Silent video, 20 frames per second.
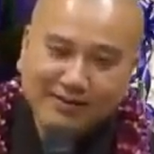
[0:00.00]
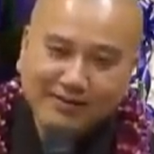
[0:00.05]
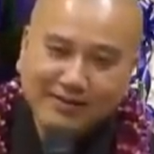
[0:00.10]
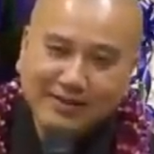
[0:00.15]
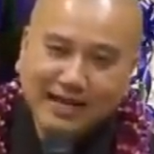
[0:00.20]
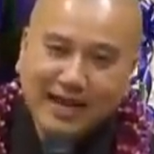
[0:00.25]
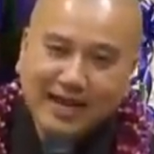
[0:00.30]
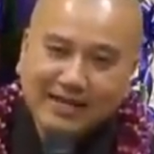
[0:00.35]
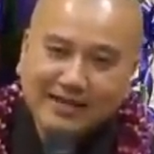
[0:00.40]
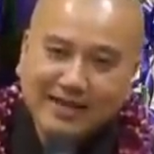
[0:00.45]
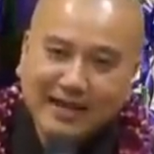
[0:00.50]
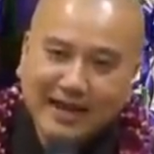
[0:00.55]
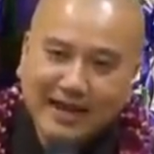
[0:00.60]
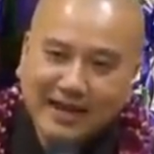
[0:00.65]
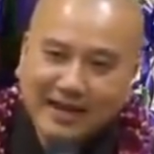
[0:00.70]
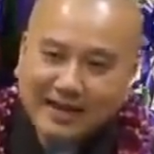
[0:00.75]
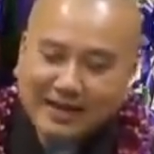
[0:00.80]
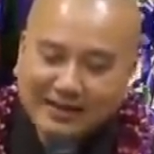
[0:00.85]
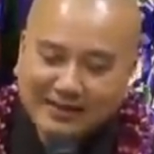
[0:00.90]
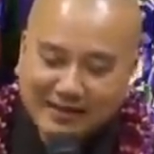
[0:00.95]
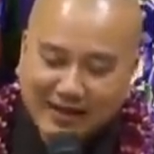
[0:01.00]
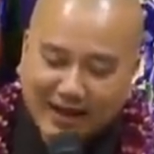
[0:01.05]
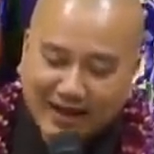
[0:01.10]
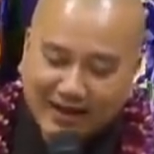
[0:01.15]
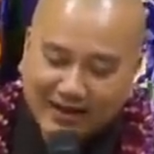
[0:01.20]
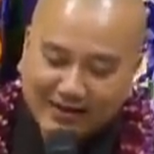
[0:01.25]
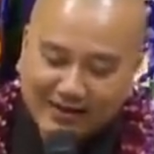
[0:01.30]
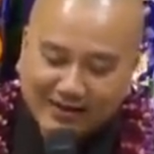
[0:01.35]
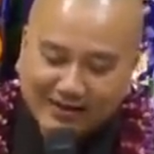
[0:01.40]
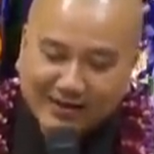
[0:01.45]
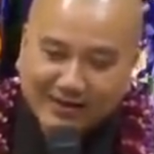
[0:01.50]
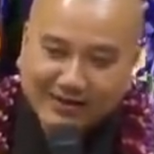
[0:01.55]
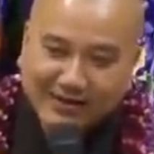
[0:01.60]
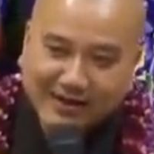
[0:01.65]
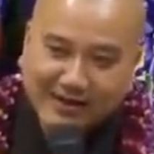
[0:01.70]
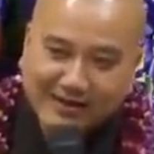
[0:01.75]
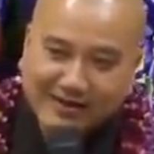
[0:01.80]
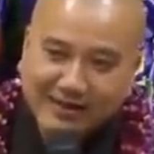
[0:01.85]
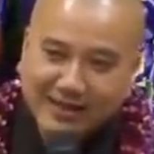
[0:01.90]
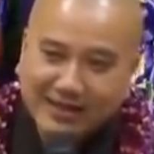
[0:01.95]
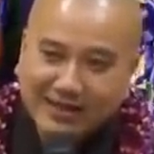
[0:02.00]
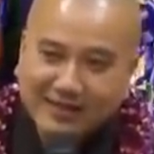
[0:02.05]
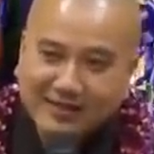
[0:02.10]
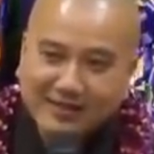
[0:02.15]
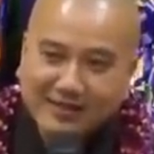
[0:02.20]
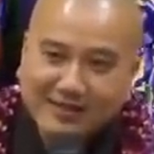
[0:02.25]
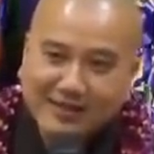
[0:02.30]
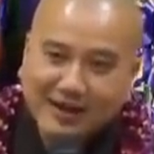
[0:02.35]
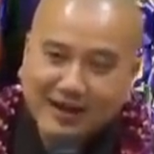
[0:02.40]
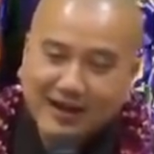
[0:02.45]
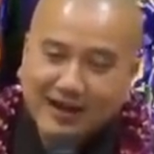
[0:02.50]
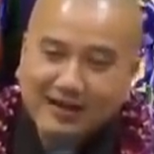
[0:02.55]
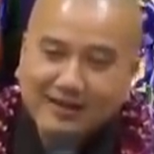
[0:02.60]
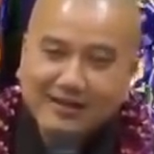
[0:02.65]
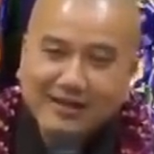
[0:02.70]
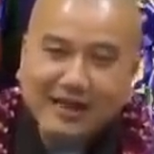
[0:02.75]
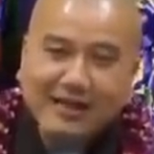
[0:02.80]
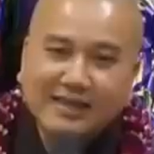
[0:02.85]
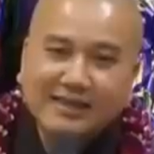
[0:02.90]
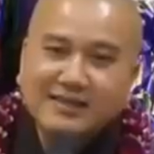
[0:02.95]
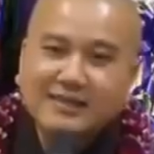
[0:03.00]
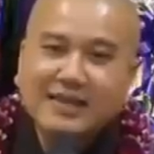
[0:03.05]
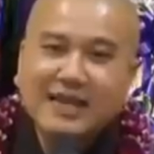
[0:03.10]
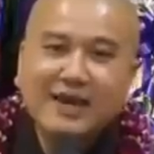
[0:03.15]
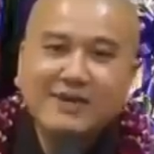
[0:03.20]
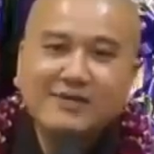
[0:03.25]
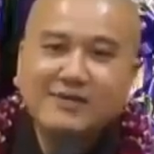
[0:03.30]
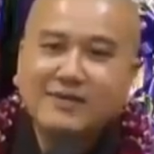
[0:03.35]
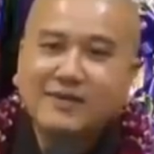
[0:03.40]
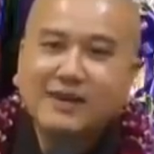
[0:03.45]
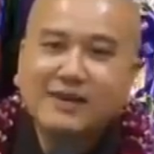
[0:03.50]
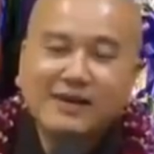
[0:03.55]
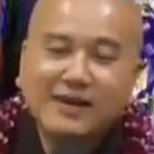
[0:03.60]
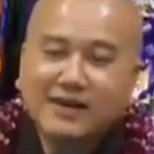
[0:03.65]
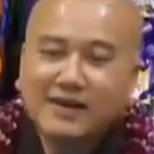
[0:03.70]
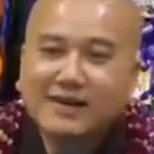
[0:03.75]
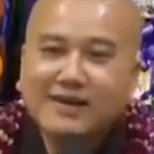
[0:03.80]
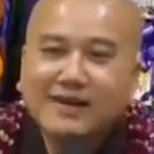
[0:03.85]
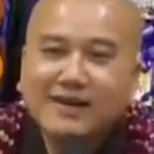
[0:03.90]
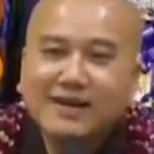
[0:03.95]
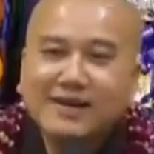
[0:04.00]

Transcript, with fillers: từng trang ra, nhờ những cái sợi chỉ nó kết lại với nhau như vậy đó.